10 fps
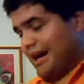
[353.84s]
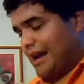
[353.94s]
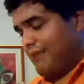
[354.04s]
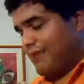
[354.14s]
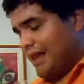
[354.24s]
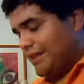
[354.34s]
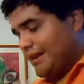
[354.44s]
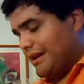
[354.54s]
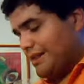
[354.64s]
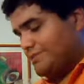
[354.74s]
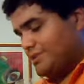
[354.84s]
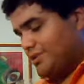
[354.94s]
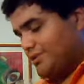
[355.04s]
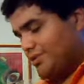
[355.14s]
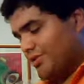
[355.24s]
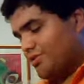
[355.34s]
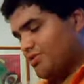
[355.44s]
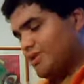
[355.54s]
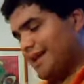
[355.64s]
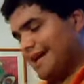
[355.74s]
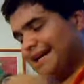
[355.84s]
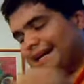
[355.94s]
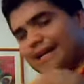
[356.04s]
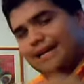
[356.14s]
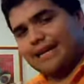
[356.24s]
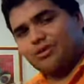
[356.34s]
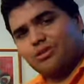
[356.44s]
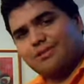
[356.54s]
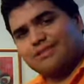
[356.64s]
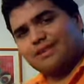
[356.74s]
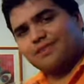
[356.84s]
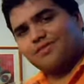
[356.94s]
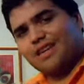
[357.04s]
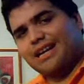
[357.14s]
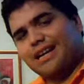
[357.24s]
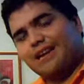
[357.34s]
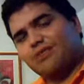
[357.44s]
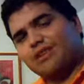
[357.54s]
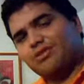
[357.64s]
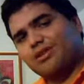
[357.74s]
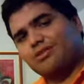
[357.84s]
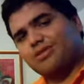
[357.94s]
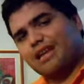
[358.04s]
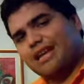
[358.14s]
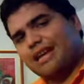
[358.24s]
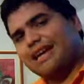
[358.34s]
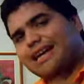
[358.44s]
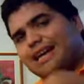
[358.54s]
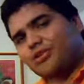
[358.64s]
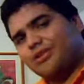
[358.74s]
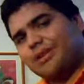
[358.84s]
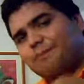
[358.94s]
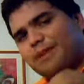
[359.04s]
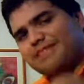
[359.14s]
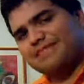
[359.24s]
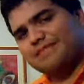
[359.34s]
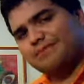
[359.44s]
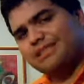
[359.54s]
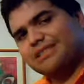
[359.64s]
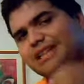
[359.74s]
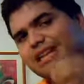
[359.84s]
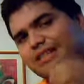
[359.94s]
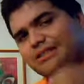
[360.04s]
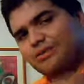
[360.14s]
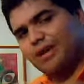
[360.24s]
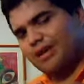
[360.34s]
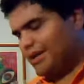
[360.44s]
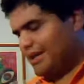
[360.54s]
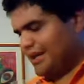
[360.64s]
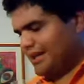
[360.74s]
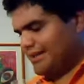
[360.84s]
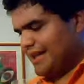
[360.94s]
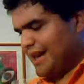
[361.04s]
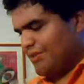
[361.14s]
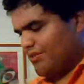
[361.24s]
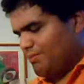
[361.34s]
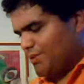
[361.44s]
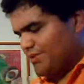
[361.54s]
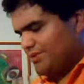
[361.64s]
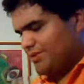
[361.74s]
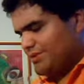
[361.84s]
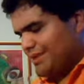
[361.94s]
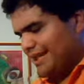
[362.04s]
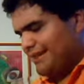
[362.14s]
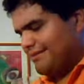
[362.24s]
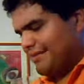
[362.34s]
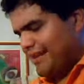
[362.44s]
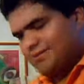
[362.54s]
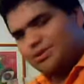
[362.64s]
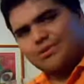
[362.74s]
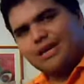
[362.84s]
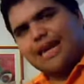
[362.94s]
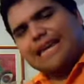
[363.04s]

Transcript: Al hablar de la Limestone Coast, eh, Greg Norman se refiere a una zona australiana donde precisamente el suelo está compuesto de limestone